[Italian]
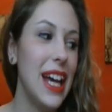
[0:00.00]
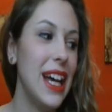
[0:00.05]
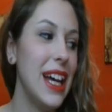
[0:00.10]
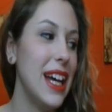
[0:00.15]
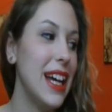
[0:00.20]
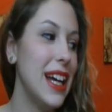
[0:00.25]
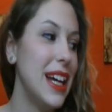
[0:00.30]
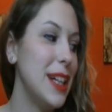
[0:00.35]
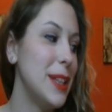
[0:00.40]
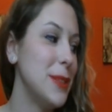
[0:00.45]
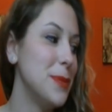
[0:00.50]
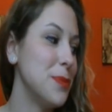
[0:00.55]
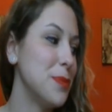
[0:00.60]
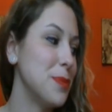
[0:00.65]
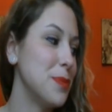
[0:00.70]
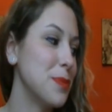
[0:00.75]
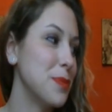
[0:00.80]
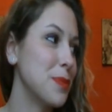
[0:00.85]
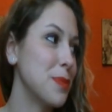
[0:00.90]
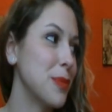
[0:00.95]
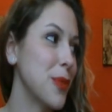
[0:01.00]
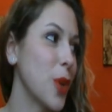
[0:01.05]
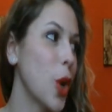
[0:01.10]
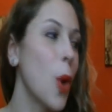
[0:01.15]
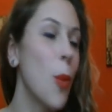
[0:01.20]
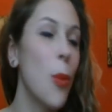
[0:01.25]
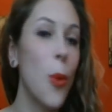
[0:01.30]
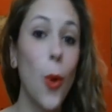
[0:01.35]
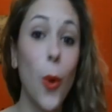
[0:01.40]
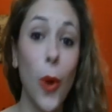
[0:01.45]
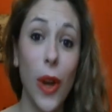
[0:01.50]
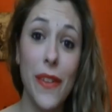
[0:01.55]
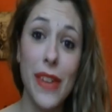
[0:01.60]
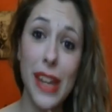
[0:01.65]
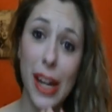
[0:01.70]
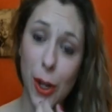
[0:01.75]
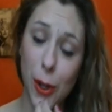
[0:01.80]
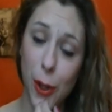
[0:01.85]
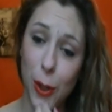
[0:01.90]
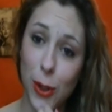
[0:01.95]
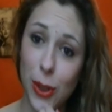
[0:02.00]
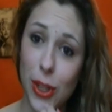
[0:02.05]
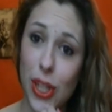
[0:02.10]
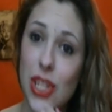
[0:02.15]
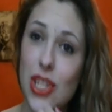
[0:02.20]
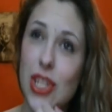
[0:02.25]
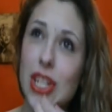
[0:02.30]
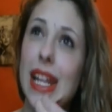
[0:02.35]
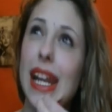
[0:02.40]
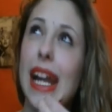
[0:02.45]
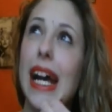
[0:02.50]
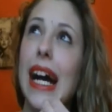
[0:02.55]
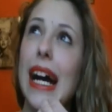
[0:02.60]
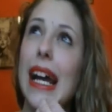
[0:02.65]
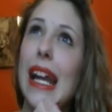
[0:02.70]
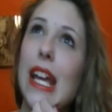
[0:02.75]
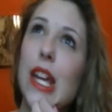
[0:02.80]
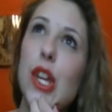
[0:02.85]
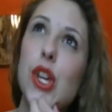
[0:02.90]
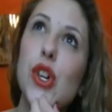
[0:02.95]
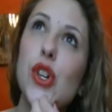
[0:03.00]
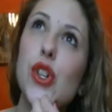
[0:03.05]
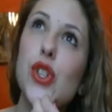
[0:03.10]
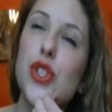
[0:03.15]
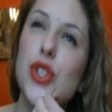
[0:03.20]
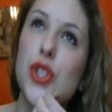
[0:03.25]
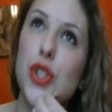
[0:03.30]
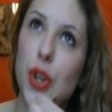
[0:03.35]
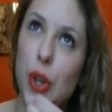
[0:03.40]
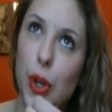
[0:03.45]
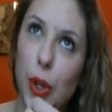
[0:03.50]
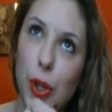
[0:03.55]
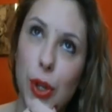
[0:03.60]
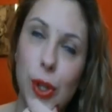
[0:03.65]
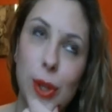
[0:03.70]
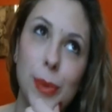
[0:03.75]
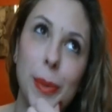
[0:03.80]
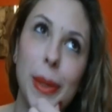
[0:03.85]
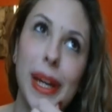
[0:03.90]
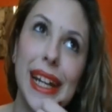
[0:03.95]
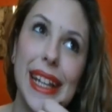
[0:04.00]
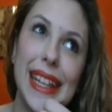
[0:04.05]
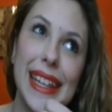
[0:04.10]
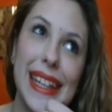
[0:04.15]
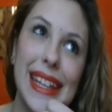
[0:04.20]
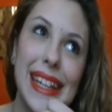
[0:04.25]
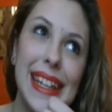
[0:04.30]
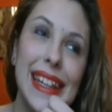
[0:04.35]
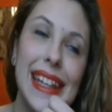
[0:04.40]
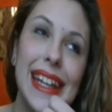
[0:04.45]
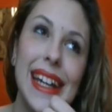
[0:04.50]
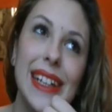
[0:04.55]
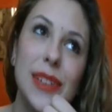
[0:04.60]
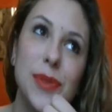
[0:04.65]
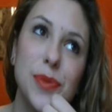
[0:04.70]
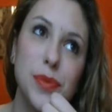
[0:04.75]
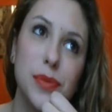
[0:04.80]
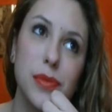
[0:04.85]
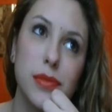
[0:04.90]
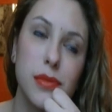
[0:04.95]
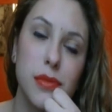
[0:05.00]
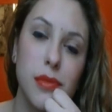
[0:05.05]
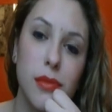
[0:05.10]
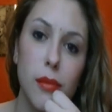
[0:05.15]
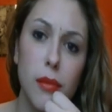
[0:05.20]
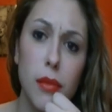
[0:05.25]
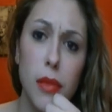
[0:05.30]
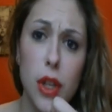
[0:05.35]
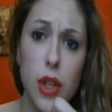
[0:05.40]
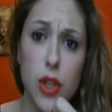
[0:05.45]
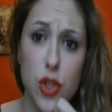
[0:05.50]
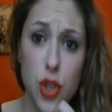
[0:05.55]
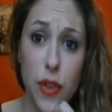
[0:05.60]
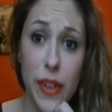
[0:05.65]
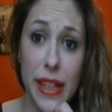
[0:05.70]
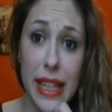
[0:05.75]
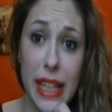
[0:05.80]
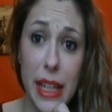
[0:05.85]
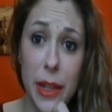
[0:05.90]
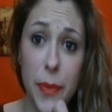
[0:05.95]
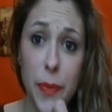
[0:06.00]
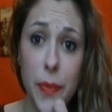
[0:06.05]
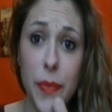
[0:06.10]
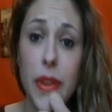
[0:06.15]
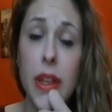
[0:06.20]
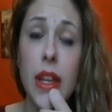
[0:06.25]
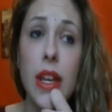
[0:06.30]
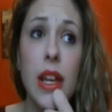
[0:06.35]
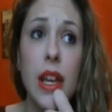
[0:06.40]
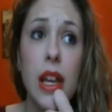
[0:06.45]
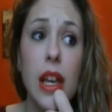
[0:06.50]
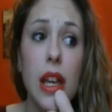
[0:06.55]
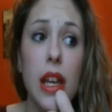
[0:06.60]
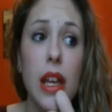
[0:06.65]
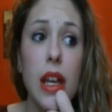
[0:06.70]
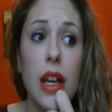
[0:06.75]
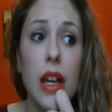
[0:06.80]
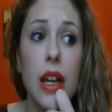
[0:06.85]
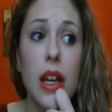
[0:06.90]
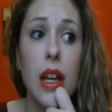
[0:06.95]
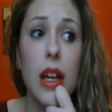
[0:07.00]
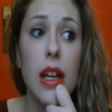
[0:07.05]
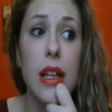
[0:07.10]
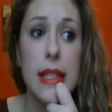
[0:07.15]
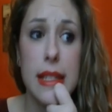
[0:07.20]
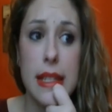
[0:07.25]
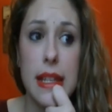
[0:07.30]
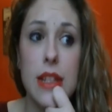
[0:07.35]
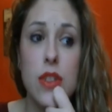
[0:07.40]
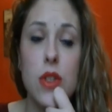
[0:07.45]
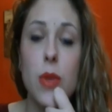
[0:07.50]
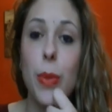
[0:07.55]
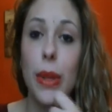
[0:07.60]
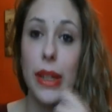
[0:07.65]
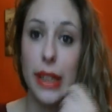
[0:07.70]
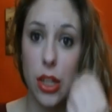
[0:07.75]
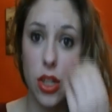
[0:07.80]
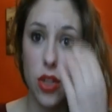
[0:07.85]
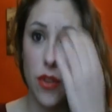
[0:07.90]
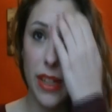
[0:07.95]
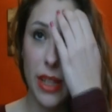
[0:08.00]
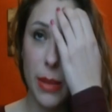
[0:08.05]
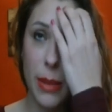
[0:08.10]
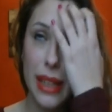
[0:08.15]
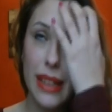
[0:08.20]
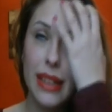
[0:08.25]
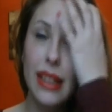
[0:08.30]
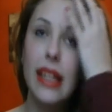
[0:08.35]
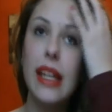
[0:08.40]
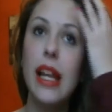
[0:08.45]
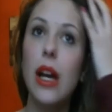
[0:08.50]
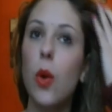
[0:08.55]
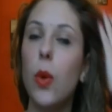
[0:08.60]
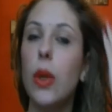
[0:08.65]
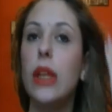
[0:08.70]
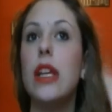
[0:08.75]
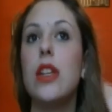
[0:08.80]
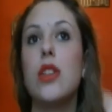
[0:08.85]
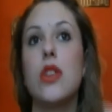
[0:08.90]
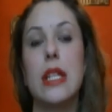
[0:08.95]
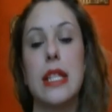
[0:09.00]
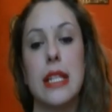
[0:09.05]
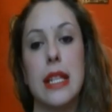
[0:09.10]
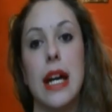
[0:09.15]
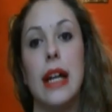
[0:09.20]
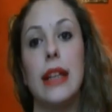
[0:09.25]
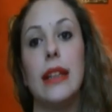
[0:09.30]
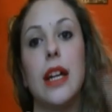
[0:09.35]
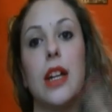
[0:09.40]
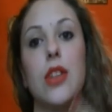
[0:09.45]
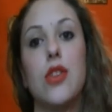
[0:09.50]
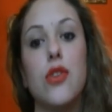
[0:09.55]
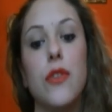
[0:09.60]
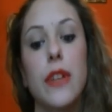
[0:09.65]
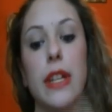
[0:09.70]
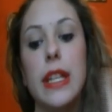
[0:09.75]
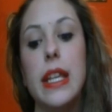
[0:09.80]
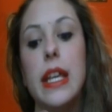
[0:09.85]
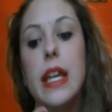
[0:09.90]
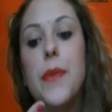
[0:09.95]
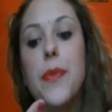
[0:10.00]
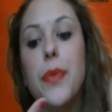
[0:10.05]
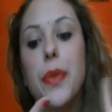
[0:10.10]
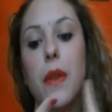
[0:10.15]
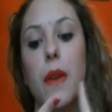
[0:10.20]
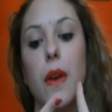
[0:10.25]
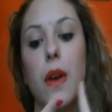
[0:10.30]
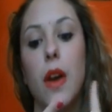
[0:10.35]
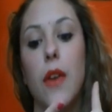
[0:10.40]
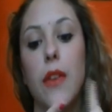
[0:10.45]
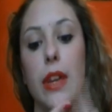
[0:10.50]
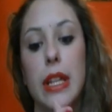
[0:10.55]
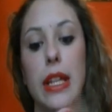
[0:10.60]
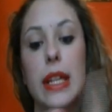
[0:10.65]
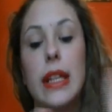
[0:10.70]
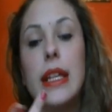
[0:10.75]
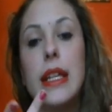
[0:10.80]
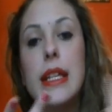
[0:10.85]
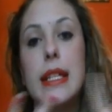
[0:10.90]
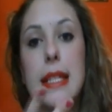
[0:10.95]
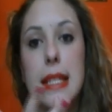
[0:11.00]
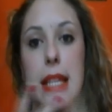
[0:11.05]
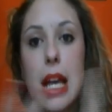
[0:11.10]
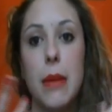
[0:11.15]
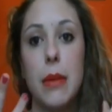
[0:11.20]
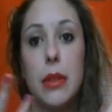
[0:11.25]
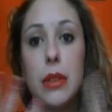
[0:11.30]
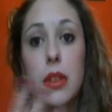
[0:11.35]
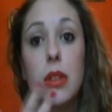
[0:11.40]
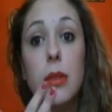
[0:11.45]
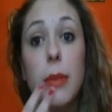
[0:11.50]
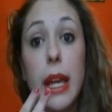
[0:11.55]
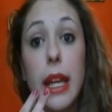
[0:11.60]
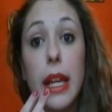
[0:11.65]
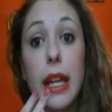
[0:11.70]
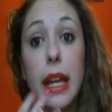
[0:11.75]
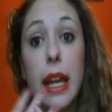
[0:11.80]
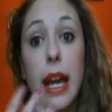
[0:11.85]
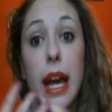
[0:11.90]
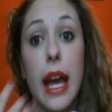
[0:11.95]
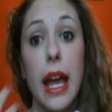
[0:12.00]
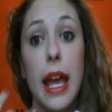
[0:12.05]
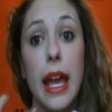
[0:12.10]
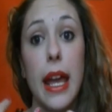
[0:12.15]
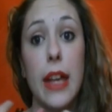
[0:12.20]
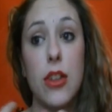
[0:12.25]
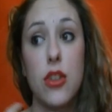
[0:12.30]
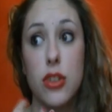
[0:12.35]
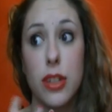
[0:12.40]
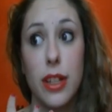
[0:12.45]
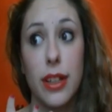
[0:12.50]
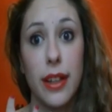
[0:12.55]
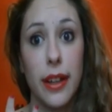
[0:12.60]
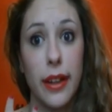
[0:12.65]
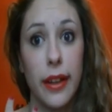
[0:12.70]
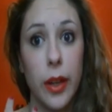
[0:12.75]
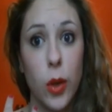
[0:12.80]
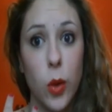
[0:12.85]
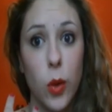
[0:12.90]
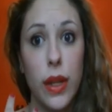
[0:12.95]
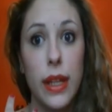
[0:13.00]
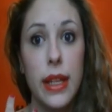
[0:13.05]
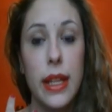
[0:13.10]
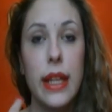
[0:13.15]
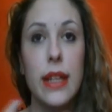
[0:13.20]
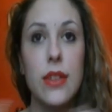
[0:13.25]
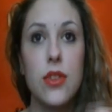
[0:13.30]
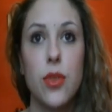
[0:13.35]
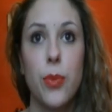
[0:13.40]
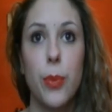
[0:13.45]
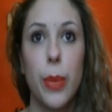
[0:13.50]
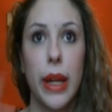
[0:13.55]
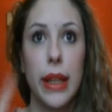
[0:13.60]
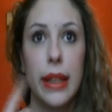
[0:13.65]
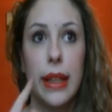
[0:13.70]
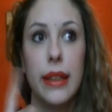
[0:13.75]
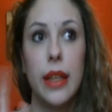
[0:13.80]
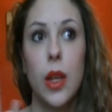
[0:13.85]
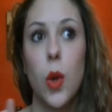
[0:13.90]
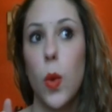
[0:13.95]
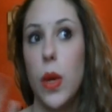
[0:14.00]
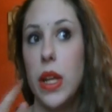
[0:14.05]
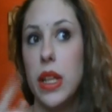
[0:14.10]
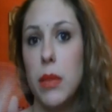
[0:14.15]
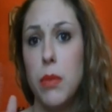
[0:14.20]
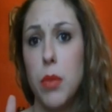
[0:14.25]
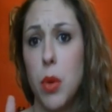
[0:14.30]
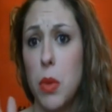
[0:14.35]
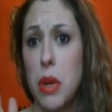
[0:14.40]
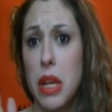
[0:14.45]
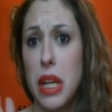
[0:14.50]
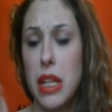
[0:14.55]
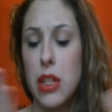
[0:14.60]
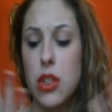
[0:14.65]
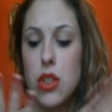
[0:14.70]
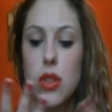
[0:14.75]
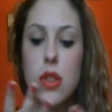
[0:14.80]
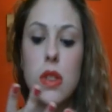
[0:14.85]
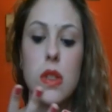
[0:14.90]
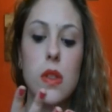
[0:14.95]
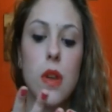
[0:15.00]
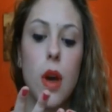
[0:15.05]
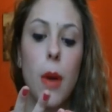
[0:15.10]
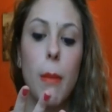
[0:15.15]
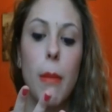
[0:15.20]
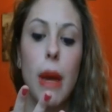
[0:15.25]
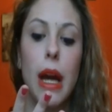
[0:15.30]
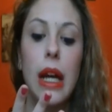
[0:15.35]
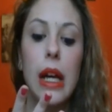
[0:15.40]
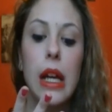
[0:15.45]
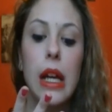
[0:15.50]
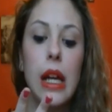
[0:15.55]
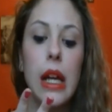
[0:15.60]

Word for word: Um, comunque vi racconto in generale, io sono partita giovedì eh, sì, sono partita giovedì mattina, quindi sono stata giovedì, uh, venerdì, sabato, domenica e sono stata anche lunedì, sono partita lunedì pomeriggio, insomma.